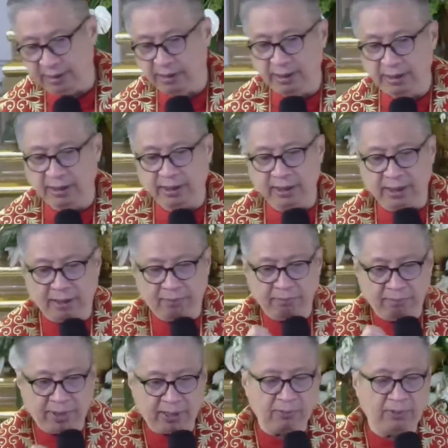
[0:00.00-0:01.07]

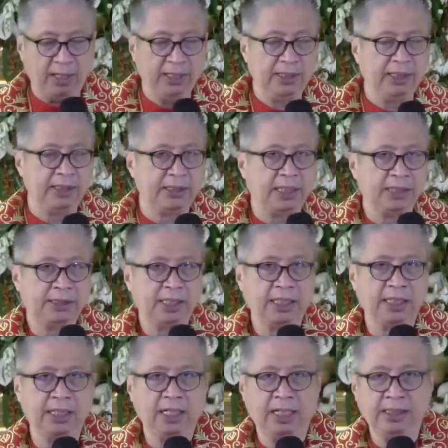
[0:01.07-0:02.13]
Number one, isa-isahin
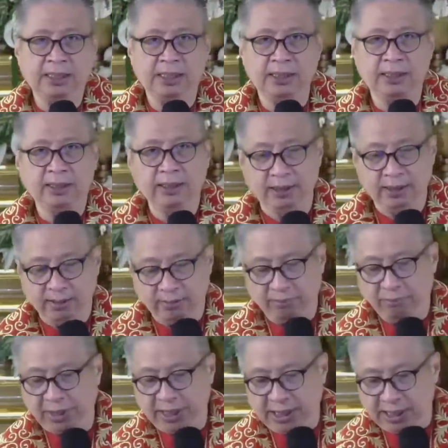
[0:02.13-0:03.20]
natin,
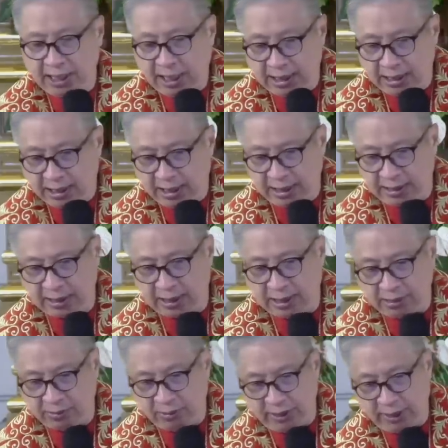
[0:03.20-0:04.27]
binyagang
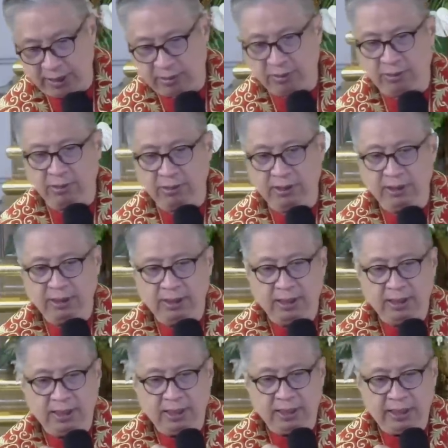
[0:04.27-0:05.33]
katoliko
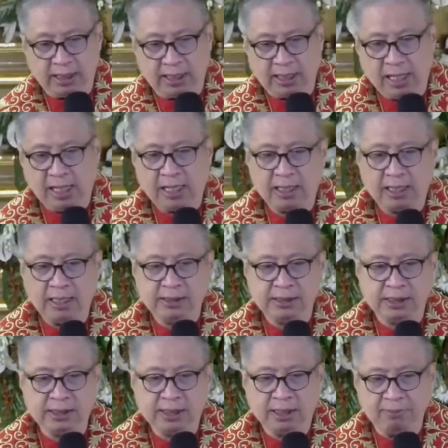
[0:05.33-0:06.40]
nag-aral sa
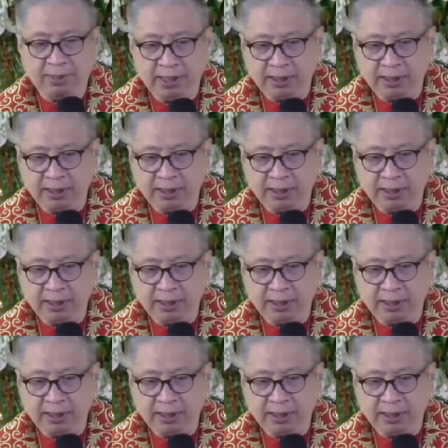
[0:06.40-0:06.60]
Seventh